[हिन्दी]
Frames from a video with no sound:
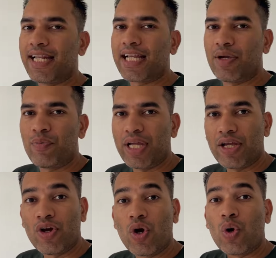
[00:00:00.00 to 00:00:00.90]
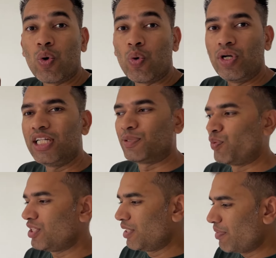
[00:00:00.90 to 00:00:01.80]
रखे हुए उन
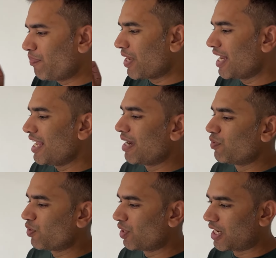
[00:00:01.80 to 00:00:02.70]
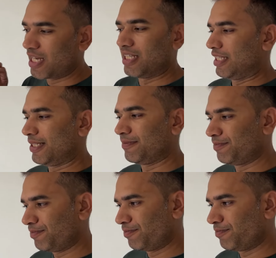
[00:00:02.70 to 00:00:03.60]
डिस्पोजल में पहले हम उनको लगा लेते हैं
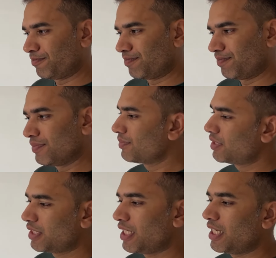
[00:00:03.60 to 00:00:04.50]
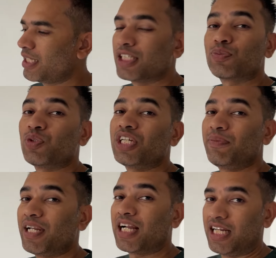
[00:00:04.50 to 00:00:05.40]
हम्म। ठीक है डिस्पोजल
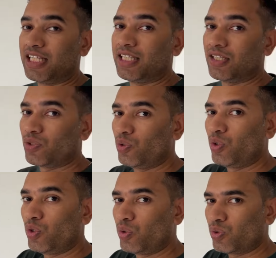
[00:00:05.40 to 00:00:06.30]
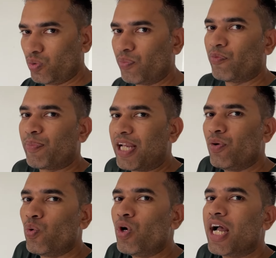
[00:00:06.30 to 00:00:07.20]
में लगा लेते हैं तो
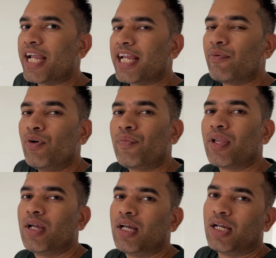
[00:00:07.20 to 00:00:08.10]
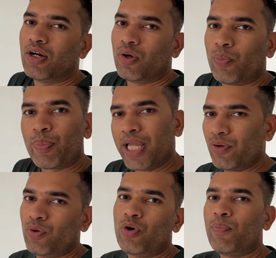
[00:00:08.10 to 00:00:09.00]
पहले उगाएंगे वो फिर
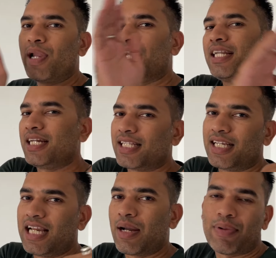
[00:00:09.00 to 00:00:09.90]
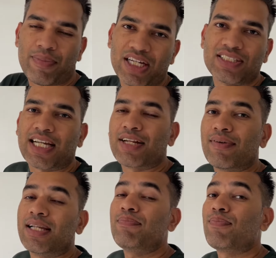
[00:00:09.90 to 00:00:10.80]
उनको प्लांट कर देंगे हम हमारे साइड
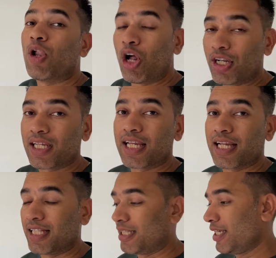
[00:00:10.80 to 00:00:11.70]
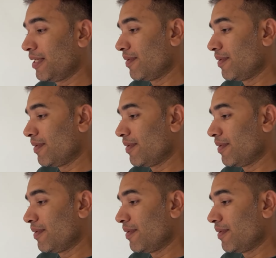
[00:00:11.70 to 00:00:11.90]
वाले प्लॉट के अंदर